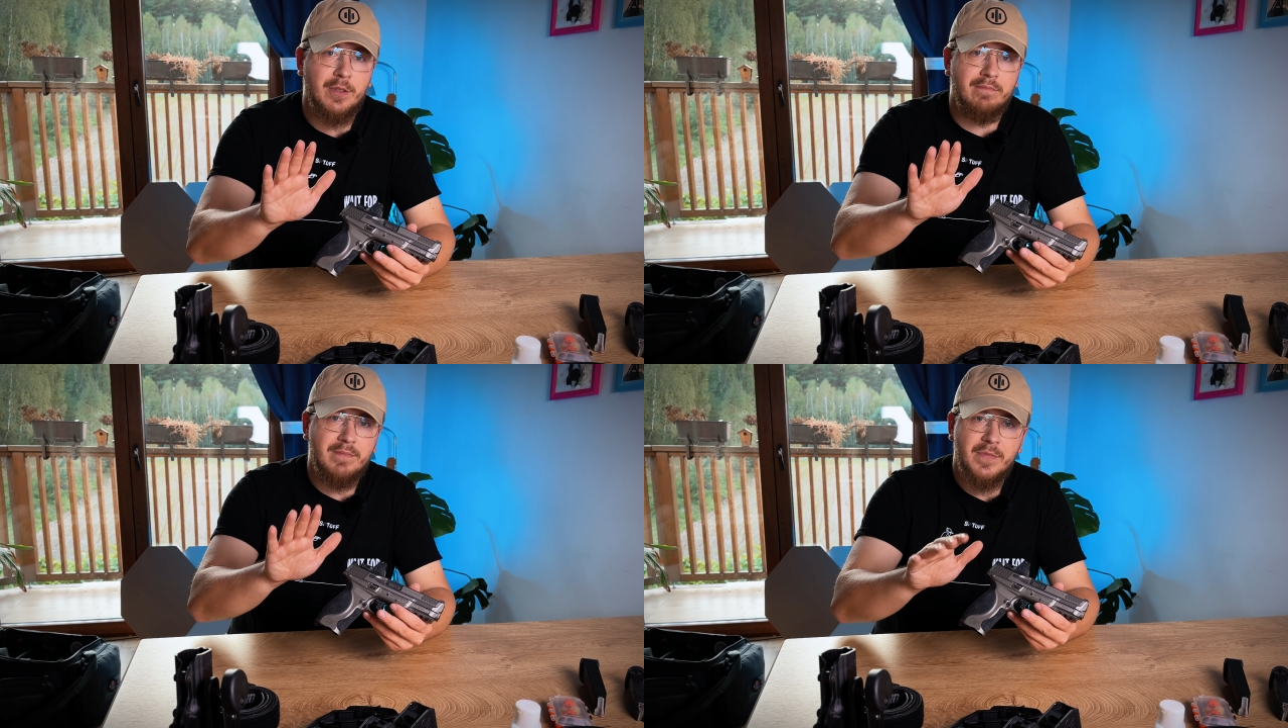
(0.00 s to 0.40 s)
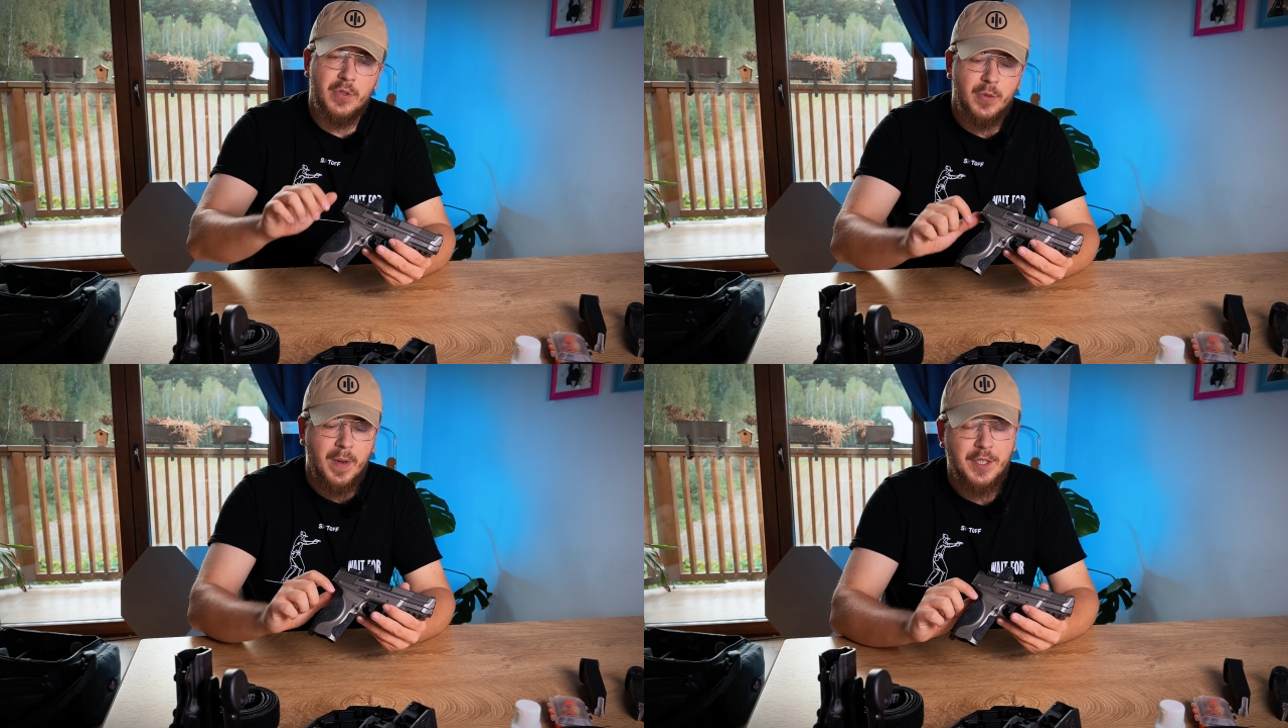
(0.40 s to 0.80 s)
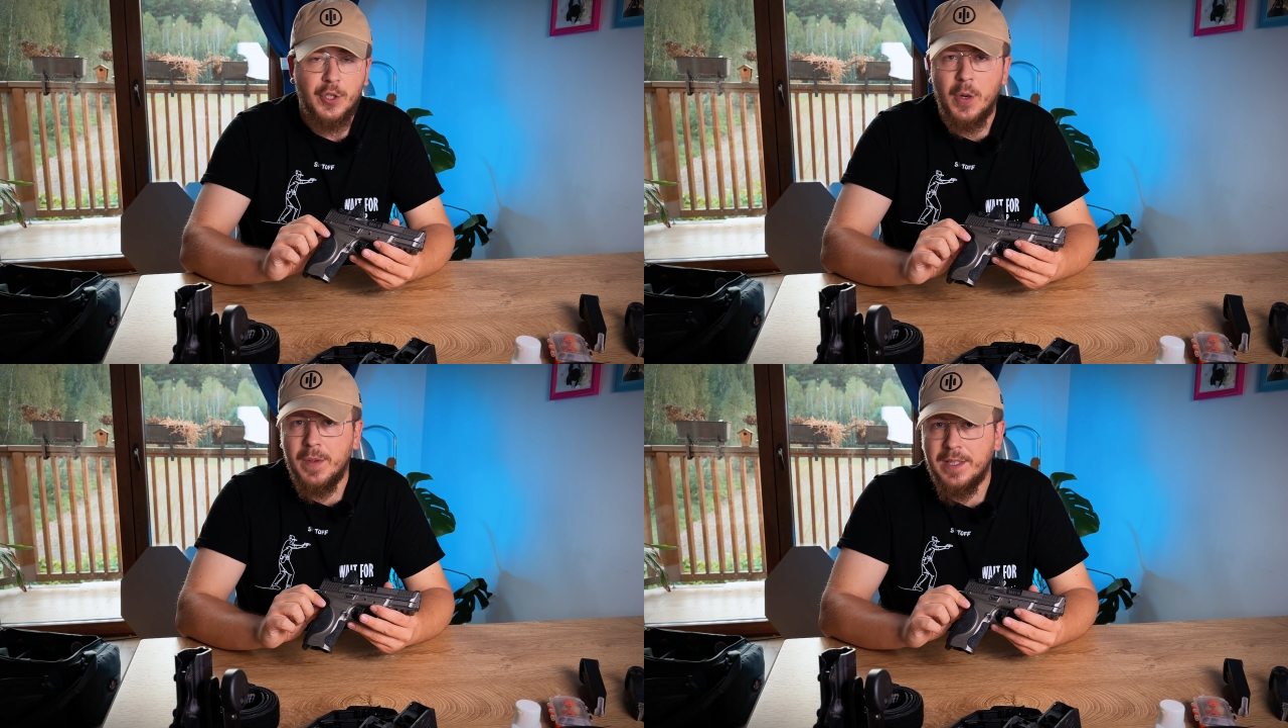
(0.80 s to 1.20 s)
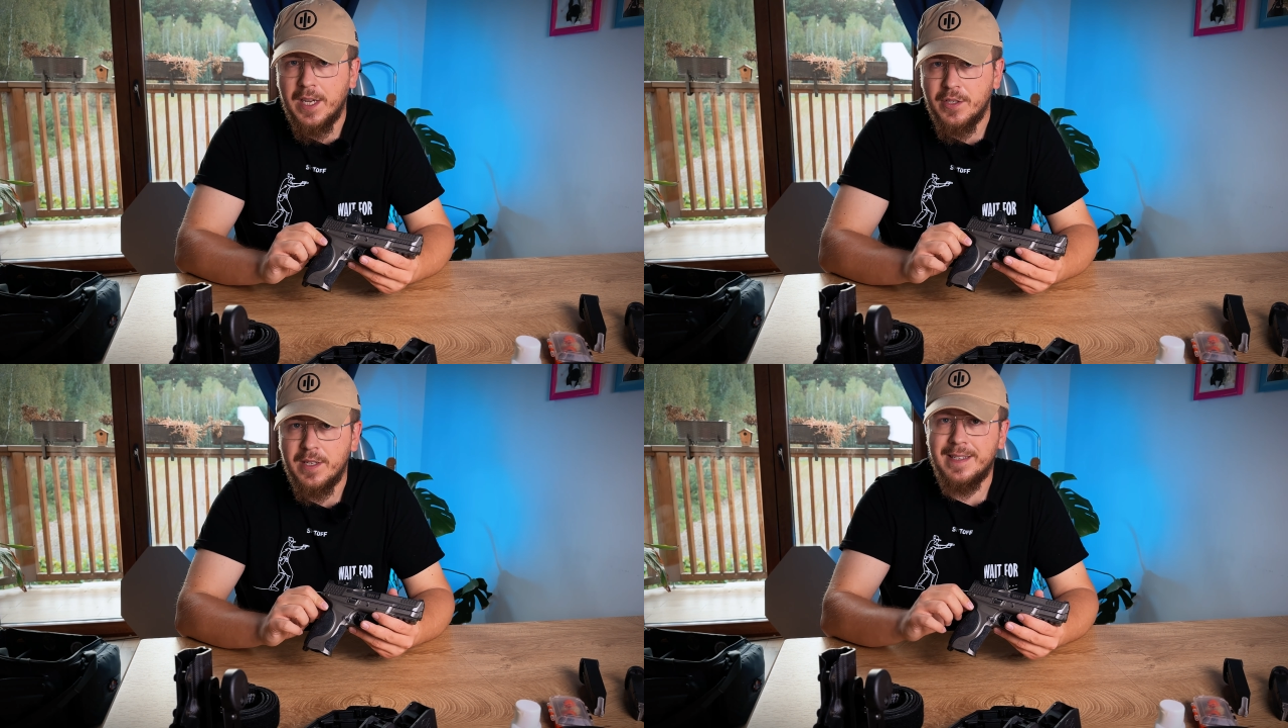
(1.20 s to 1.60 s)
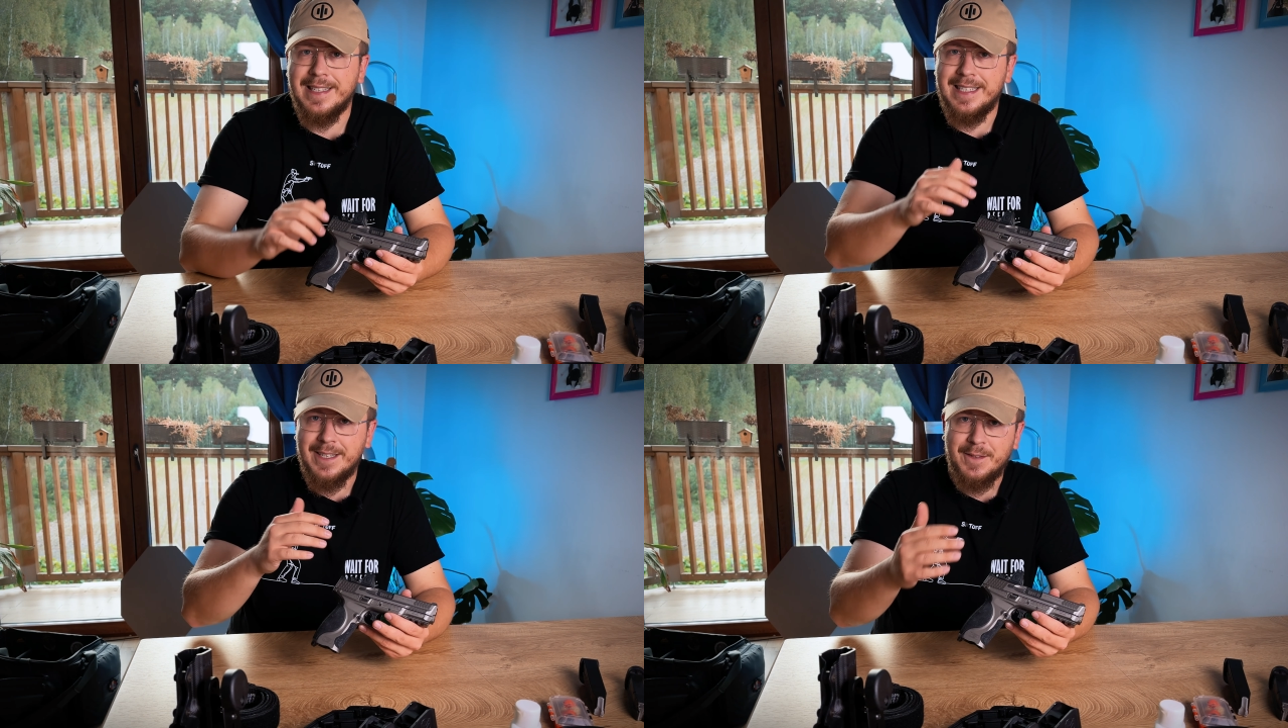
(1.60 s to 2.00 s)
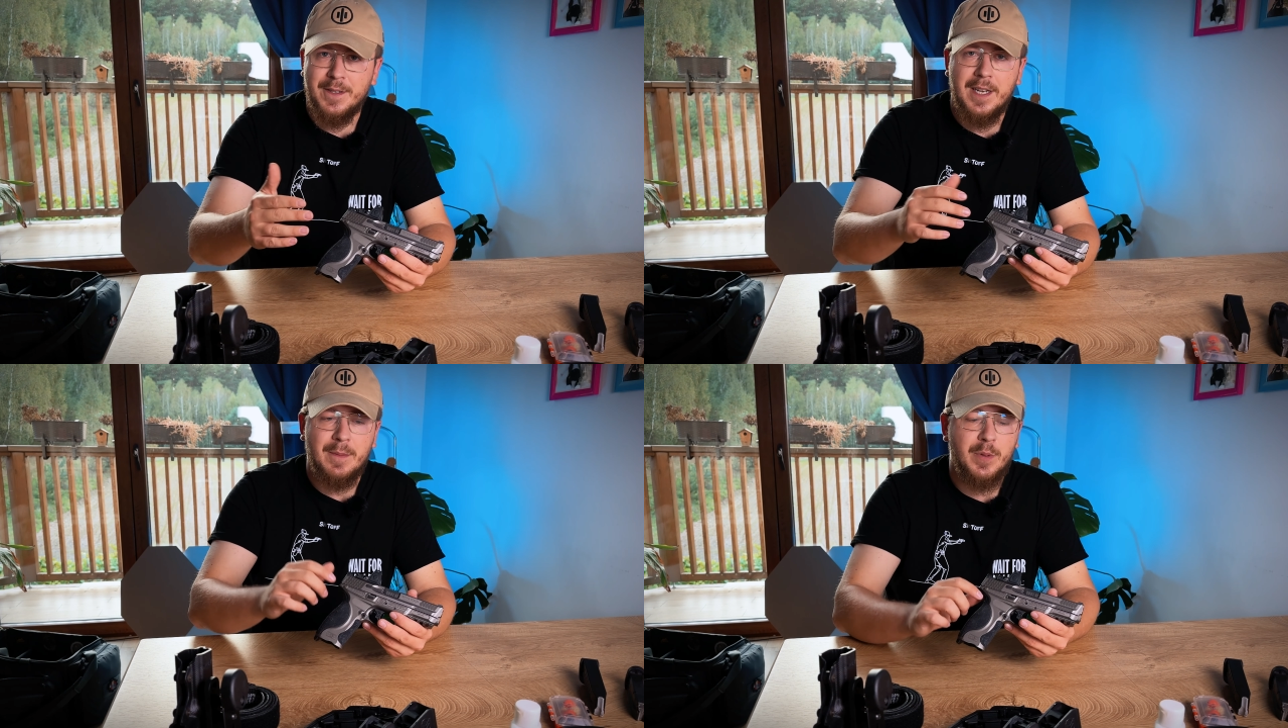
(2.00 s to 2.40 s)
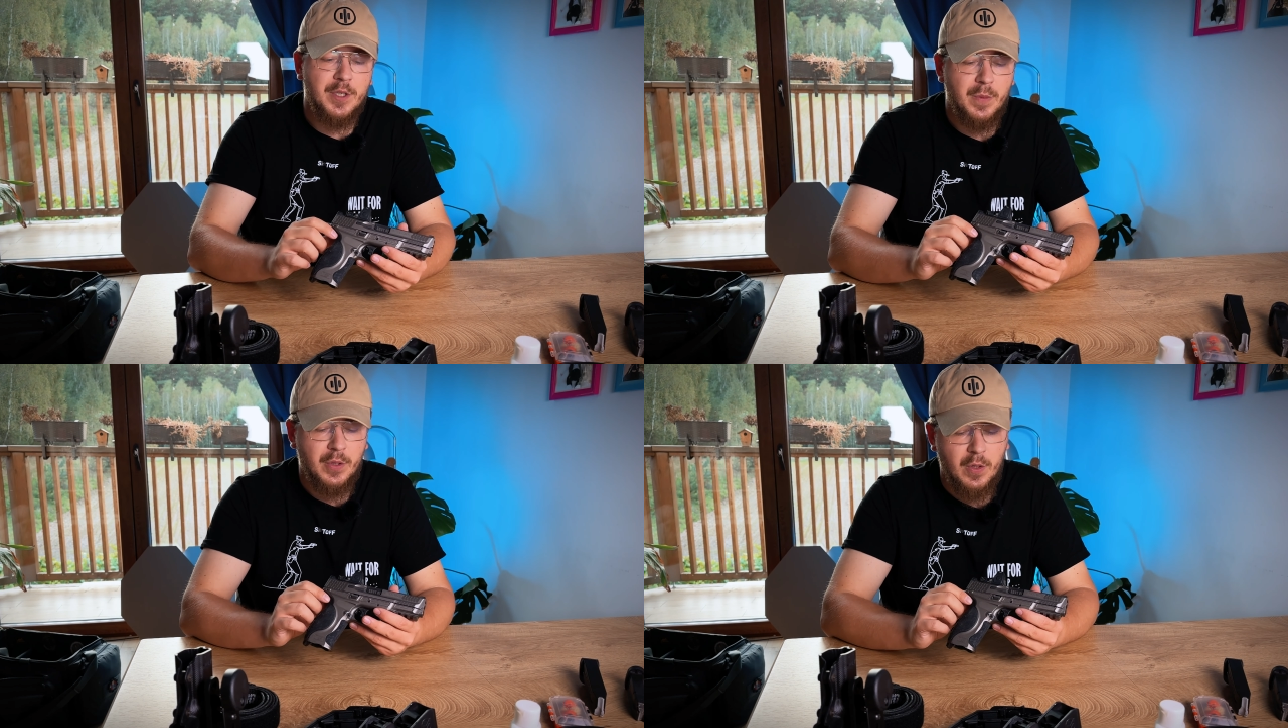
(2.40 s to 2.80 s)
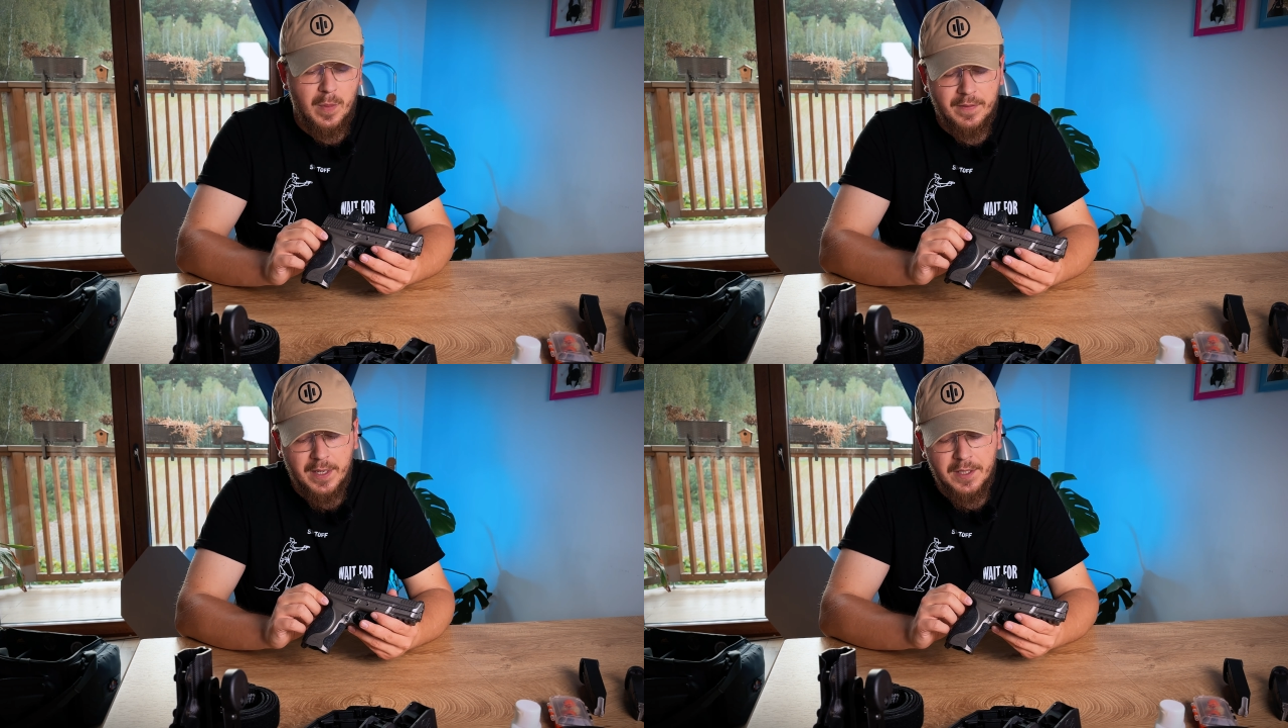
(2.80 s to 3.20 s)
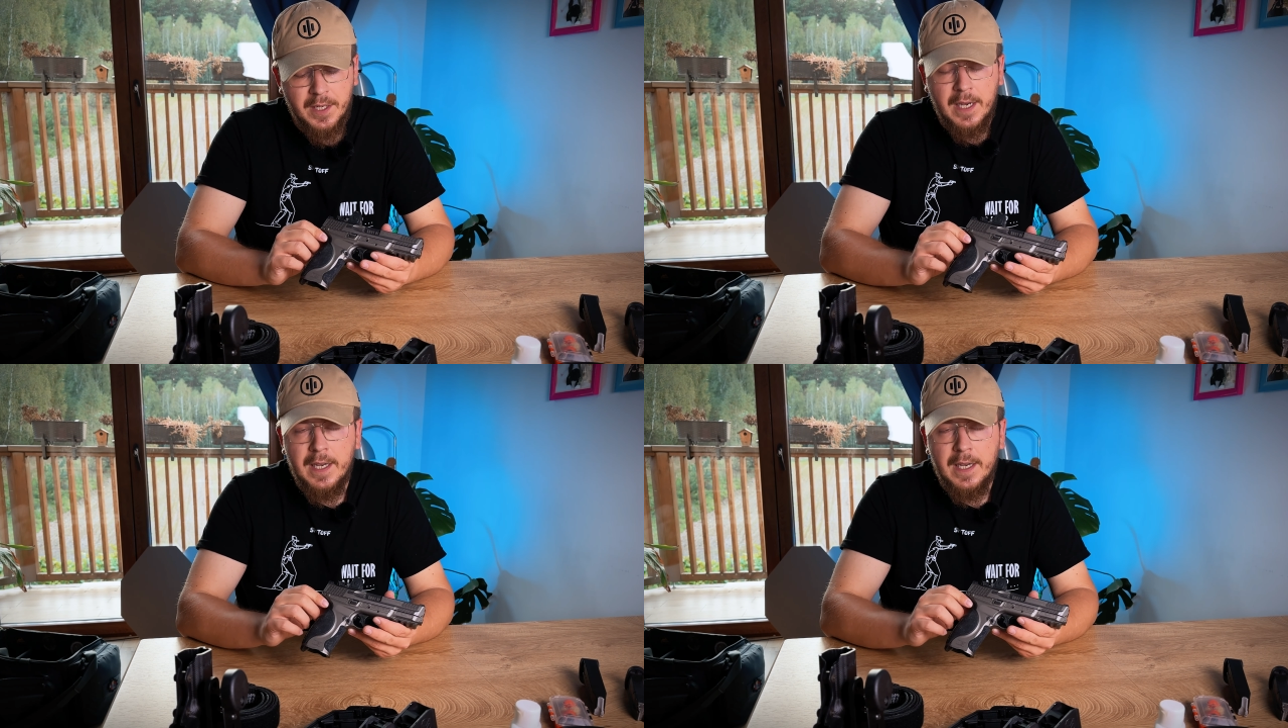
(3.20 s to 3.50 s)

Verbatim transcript: to wstrzymajcie komentarze, za chwilę będziemy to omawiać.